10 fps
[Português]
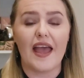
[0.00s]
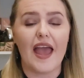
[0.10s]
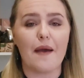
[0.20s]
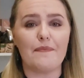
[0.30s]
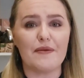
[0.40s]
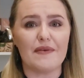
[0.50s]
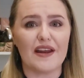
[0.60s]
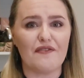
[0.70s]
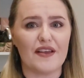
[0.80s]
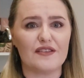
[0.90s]
É a
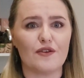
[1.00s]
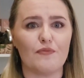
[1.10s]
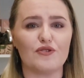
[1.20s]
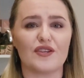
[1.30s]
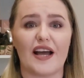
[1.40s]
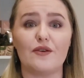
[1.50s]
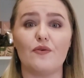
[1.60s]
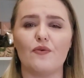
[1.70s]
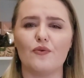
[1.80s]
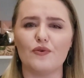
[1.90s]
primeira vez que o
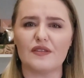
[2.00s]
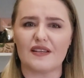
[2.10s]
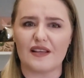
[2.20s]
Boticário usa